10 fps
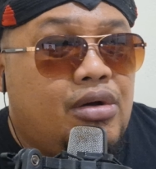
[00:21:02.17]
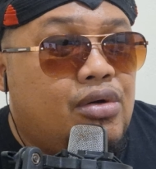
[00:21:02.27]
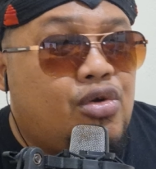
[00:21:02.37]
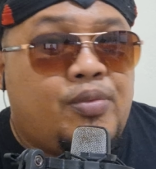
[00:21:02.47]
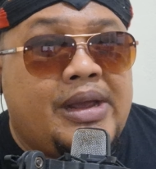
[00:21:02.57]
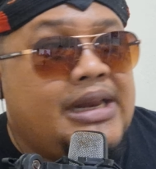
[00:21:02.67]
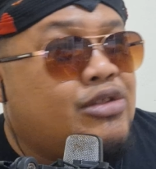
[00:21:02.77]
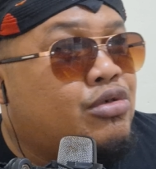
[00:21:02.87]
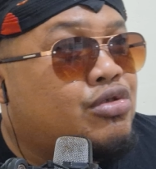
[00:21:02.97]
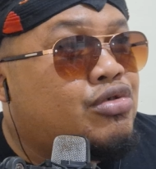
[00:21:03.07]
Rupanya
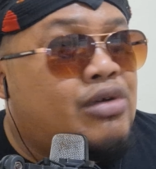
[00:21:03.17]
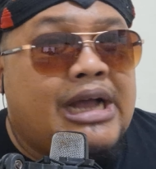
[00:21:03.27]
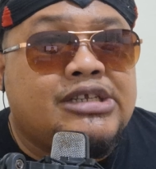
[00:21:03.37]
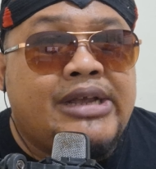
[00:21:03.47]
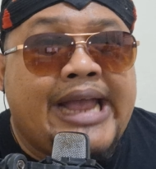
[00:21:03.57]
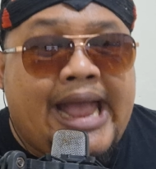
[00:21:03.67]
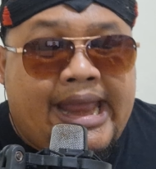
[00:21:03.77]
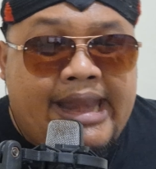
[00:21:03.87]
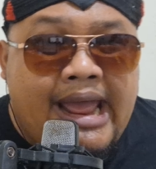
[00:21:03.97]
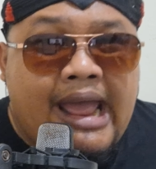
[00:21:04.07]
ditunggu-tunggu langsung nggak
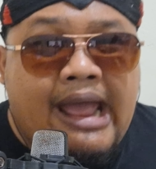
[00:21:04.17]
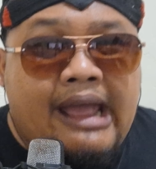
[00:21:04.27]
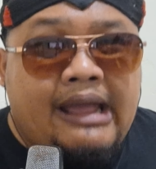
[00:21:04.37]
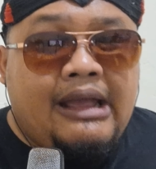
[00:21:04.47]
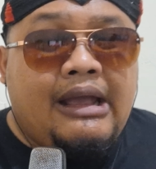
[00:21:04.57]
ada.